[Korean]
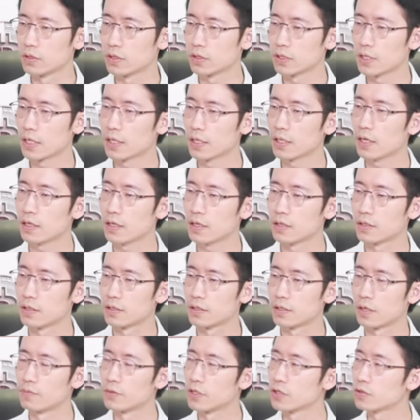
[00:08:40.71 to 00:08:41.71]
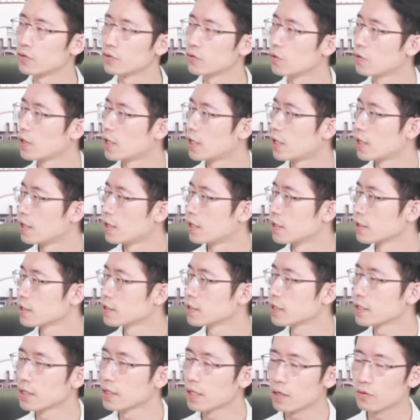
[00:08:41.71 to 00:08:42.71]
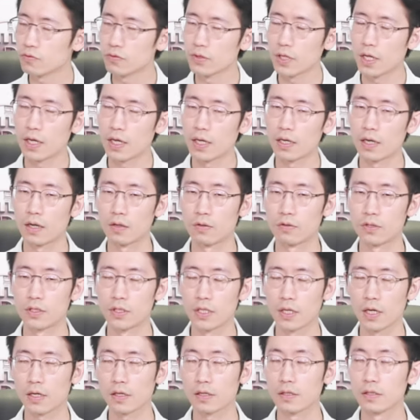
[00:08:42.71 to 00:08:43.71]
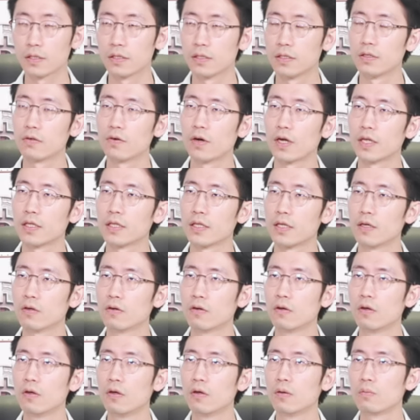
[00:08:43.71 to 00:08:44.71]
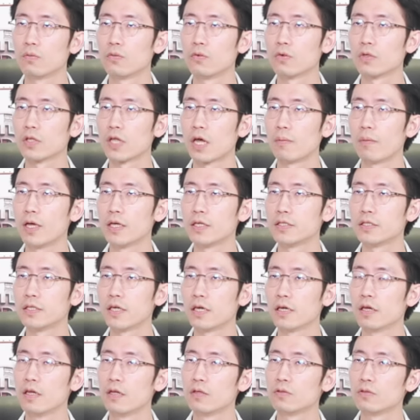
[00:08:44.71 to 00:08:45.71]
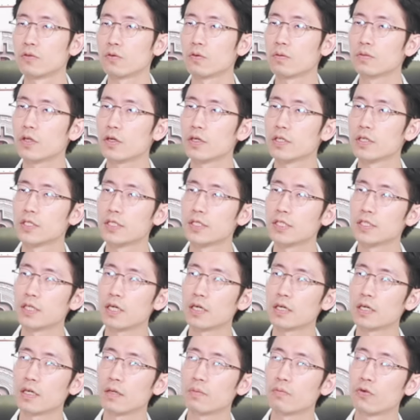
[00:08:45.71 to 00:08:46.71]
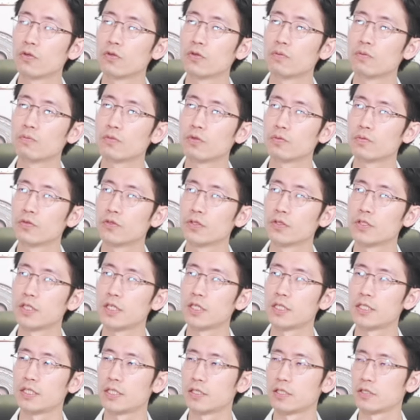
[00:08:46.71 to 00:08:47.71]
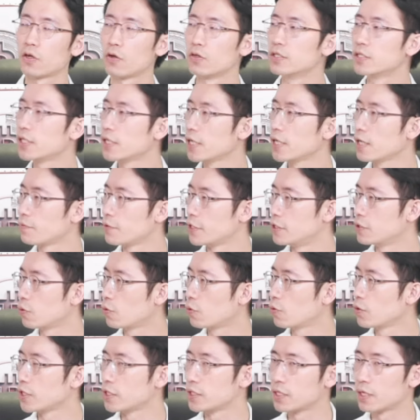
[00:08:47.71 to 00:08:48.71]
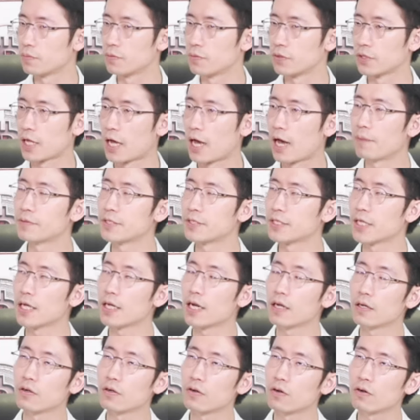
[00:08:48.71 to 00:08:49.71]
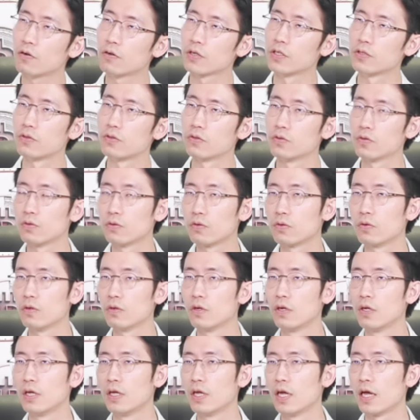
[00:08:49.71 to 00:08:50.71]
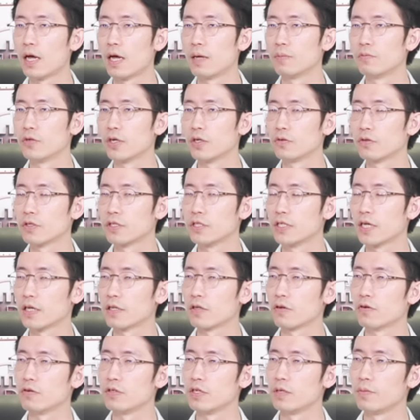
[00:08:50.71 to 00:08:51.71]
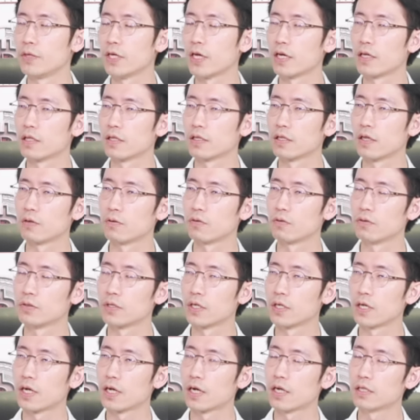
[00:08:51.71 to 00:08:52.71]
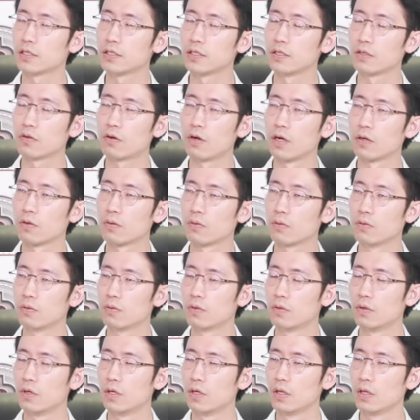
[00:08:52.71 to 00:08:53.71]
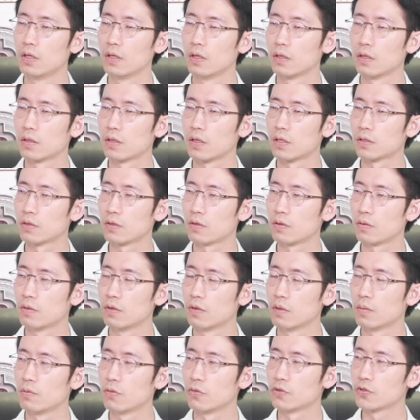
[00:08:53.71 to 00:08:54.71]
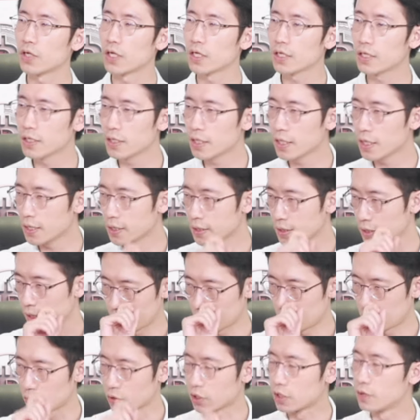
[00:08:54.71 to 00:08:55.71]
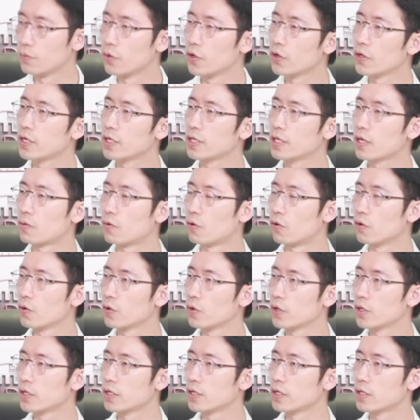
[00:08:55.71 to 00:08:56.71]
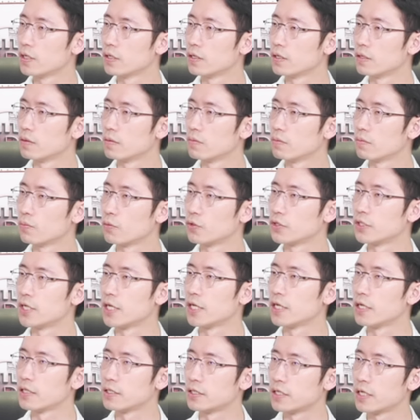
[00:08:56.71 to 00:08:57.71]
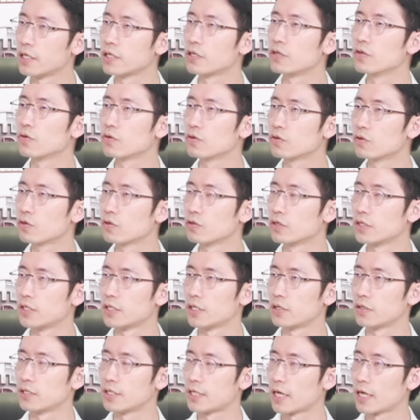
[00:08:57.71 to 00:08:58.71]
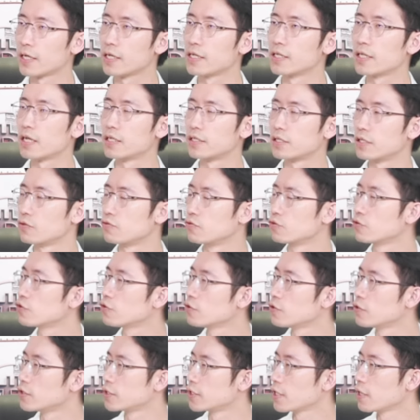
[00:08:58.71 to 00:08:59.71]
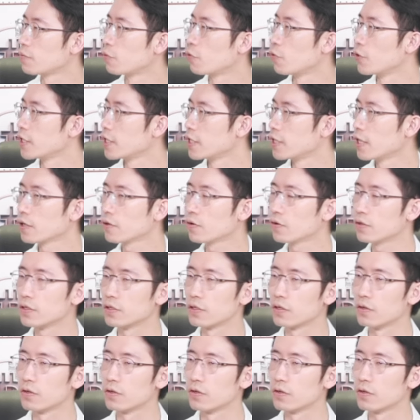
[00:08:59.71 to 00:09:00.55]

상당히 이제 잠재 수요가 크긴 하구나라는 생각은 드는 것 같아요. 다만 이제 조금 더 이제 시장이 보는 부분은 이제 전체 비트코인 ETF 다 합산한 거 기준으로 아무래도 그게 더 의미가 있다고 생각을 하시는 것 같고, 그래서 최근에 이제 금요일이나 월요일은 제 기억으로는 이제 양일 다 이제 유출세 보이긴 했거든요.